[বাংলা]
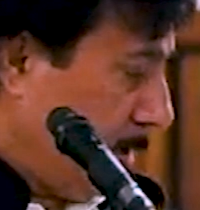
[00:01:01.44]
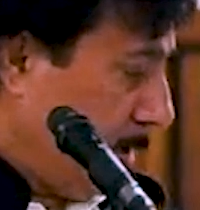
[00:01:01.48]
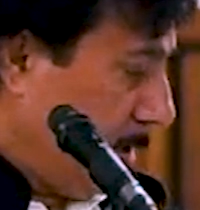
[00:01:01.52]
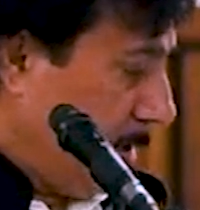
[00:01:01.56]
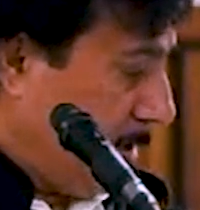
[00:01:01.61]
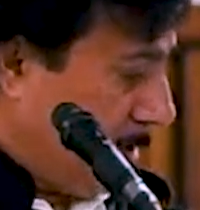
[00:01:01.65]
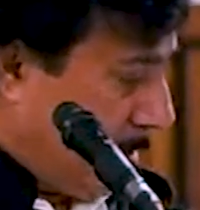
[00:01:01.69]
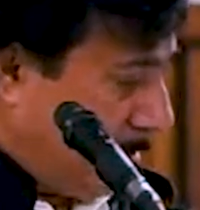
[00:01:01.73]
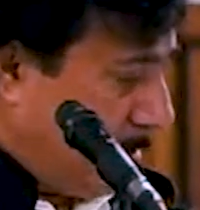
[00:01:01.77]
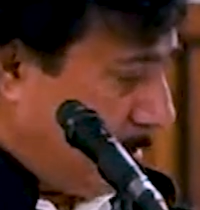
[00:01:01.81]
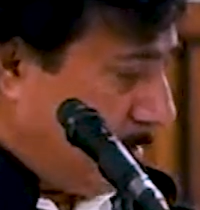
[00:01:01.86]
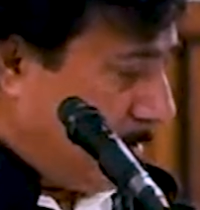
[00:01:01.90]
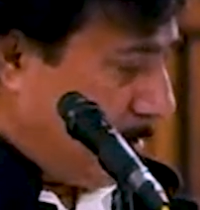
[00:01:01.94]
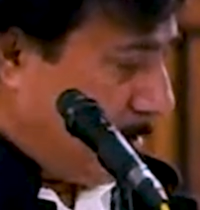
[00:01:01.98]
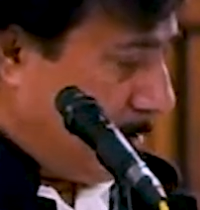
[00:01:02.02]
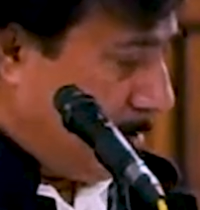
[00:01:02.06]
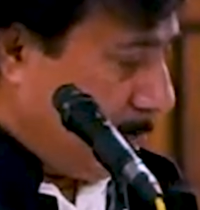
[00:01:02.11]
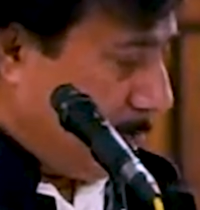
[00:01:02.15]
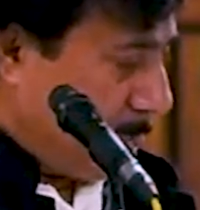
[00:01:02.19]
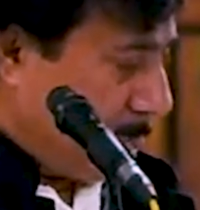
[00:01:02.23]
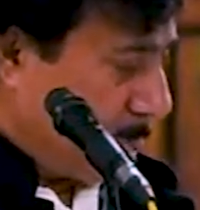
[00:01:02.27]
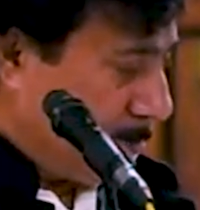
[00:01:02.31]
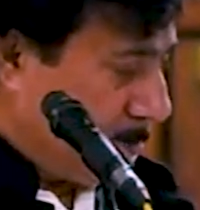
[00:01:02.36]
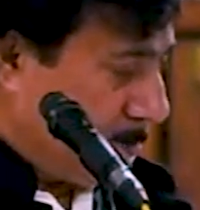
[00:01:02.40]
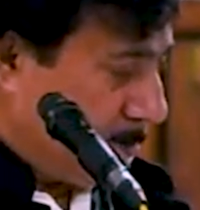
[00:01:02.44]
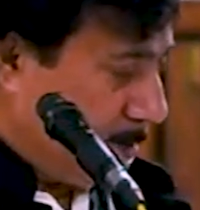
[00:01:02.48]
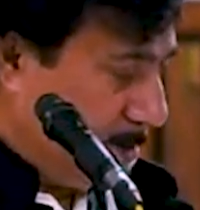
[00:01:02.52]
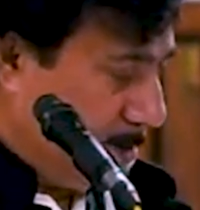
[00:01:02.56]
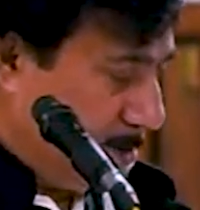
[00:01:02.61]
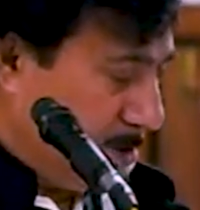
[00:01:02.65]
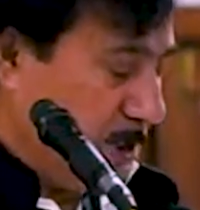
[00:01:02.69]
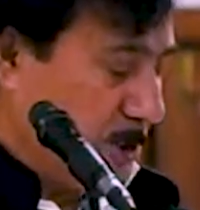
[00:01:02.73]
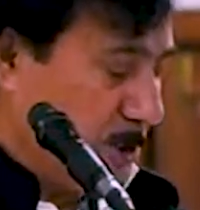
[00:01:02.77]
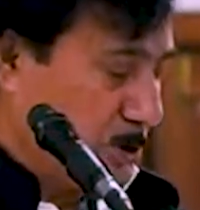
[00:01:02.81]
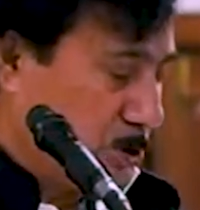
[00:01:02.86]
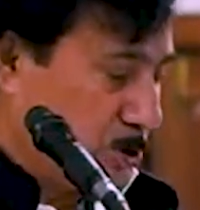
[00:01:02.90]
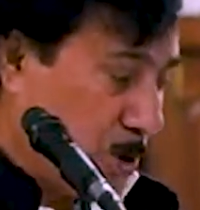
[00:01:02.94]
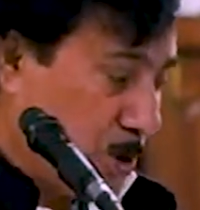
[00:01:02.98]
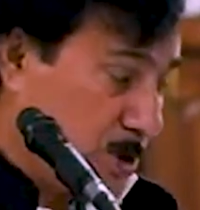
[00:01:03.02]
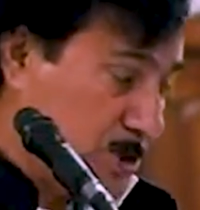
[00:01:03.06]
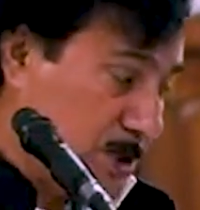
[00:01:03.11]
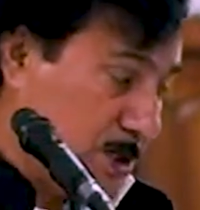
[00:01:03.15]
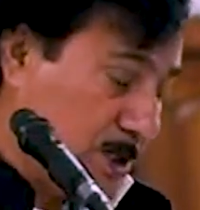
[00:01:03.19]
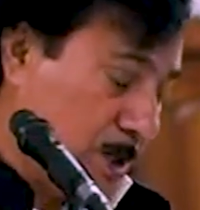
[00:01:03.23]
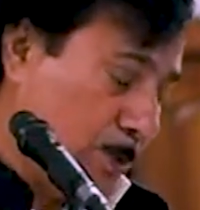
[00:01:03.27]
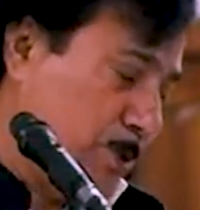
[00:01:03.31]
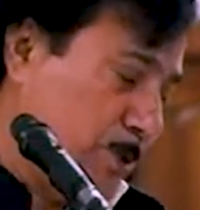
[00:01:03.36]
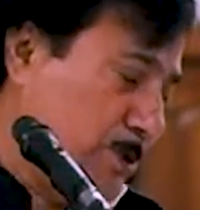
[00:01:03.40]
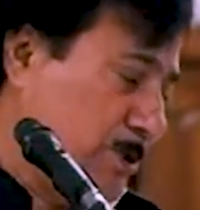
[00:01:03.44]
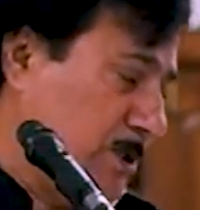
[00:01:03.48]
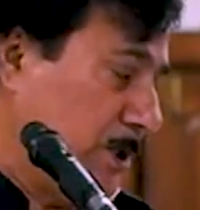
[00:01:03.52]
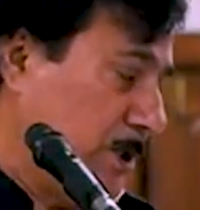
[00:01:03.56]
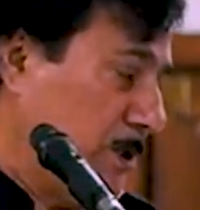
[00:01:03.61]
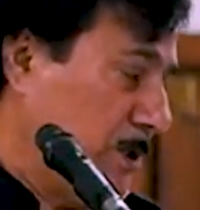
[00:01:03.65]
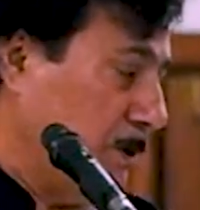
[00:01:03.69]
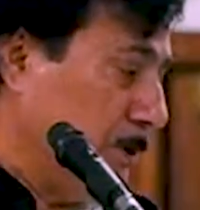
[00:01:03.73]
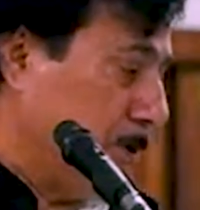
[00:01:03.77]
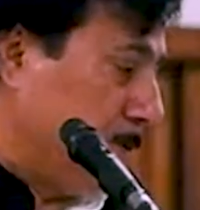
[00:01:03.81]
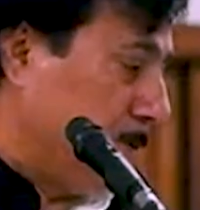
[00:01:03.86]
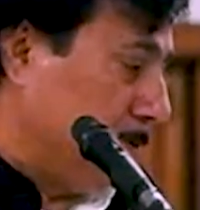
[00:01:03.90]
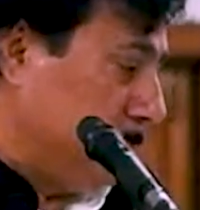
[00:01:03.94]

এখানে তিনি যে ঈশ্বর সেটা বুঝিয়ে দিল